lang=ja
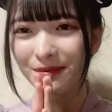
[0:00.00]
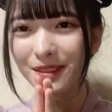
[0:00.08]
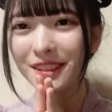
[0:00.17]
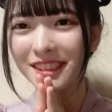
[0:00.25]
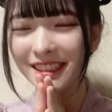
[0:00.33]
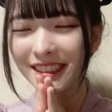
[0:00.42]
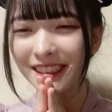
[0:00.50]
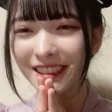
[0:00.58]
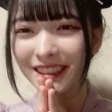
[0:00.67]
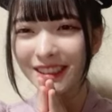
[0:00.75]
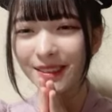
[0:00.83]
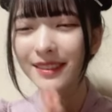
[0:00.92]
申し訳な
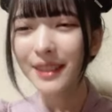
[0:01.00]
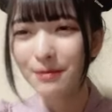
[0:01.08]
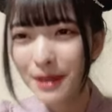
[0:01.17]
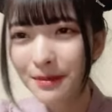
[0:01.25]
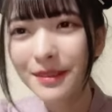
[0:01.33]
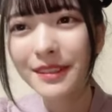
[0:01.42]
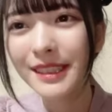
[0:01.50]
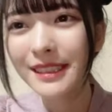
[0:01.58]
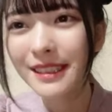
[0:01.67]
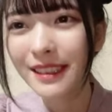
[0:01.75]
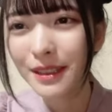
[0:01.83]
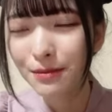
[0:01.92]
いですお名前も
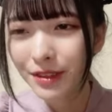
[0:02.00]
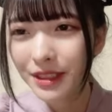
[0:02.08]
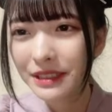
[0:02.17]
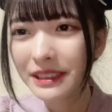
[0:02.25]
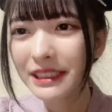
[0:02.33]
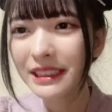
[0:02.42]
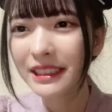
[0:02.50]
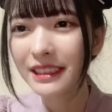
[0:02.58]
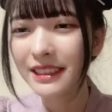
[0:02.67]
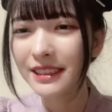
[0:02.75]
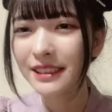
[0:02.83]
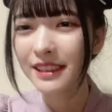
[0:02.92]
忘れて申し訳ない
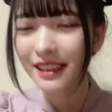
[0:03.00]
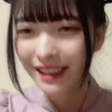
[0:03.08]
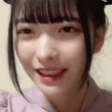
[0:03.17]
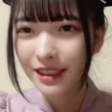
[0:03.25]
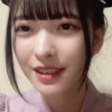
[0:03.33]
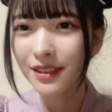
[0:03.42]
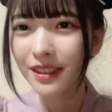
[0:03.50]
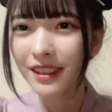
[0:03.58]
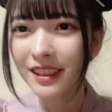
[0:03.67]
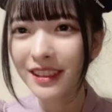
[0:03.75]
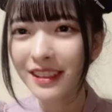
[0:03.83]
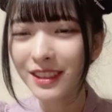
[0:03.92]
ですその
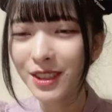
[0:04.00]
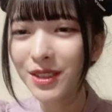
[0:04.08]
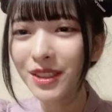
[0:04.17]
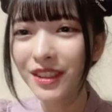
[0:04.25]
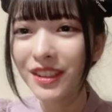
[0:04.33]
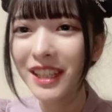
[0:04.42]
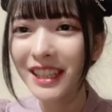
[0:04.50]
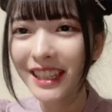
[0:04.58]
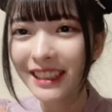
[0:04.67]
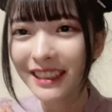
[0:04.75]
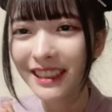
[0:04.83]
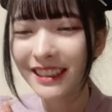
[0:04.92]
方ですちょっと言えな
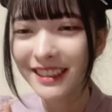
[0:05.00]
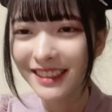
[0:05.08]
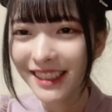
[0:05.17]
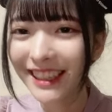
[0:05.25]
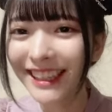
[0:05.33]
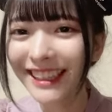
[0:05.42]
い方です